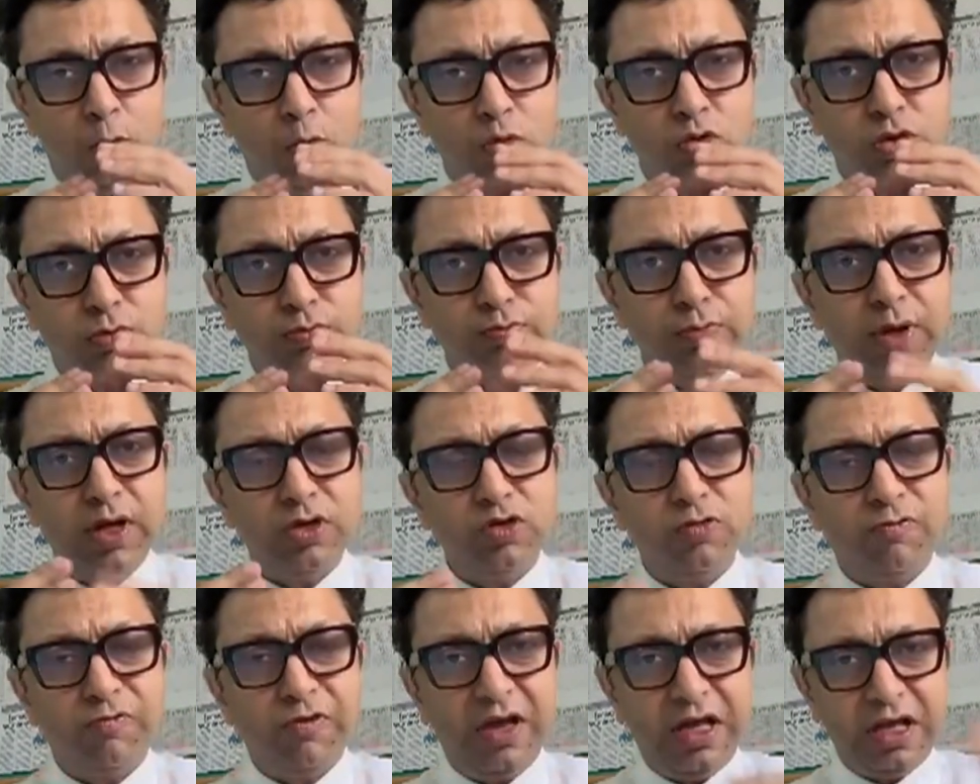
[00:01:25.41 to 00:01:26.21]
उसमें
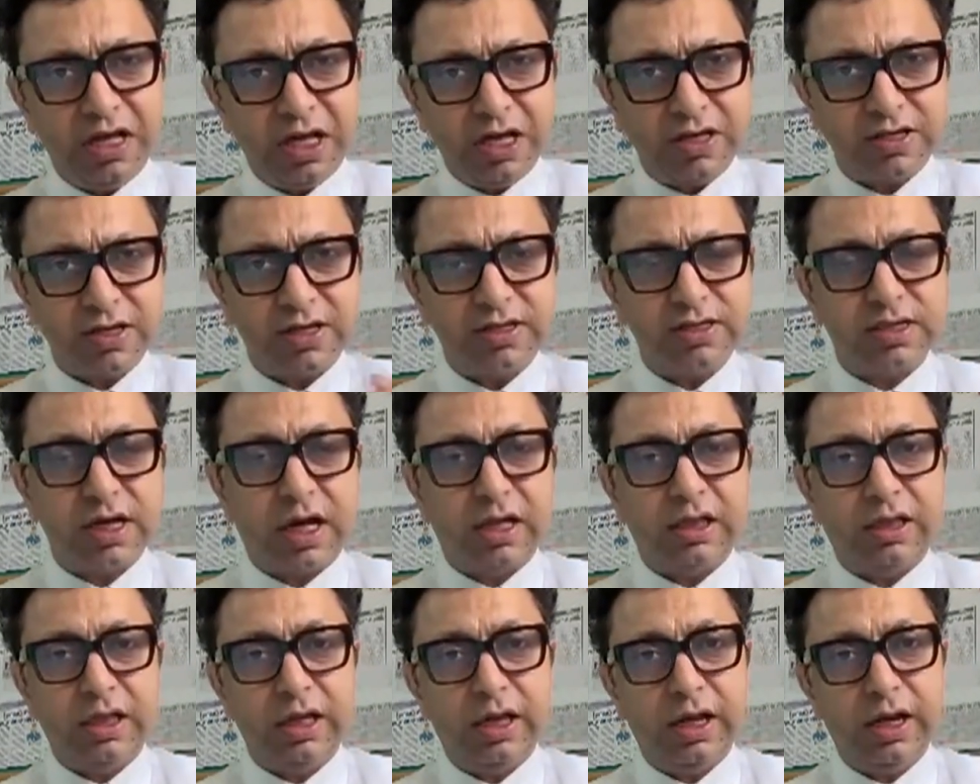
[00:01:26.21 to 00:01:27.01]
जो variations
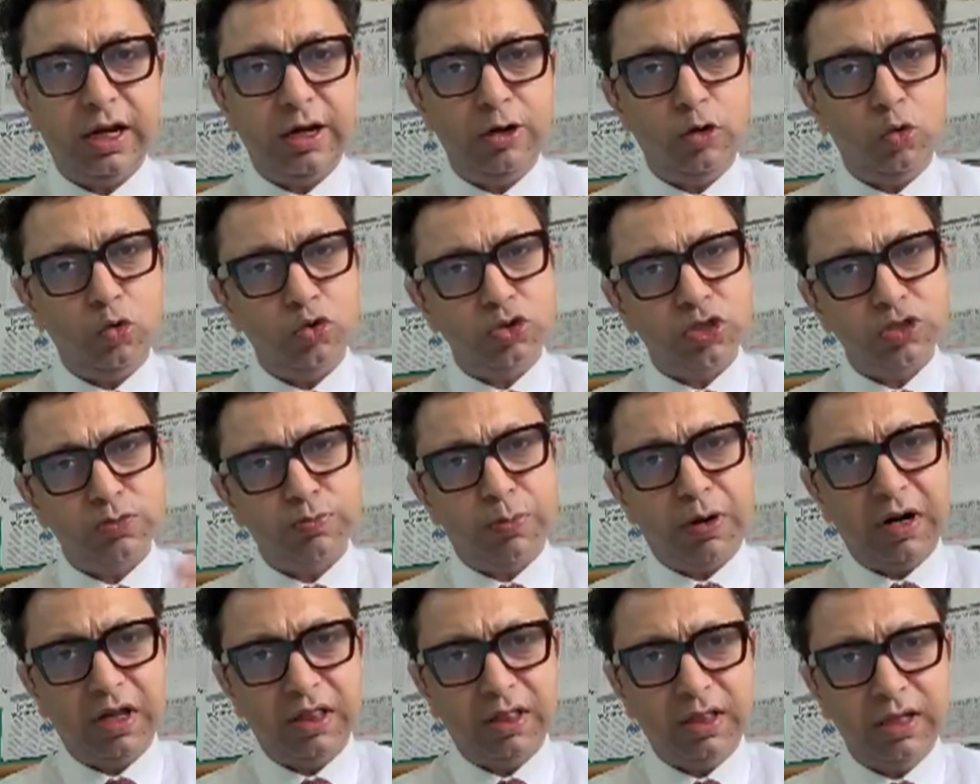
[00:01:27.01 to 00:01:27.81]
आते हैं doses
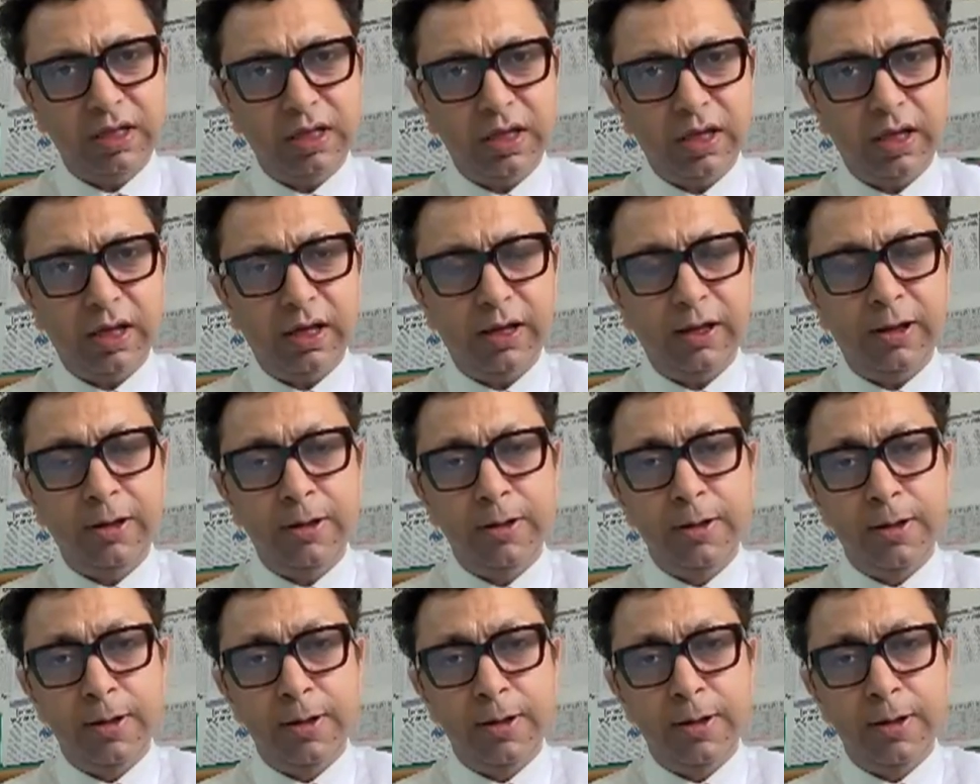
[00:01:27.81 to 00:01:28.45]
बढ़ती हैं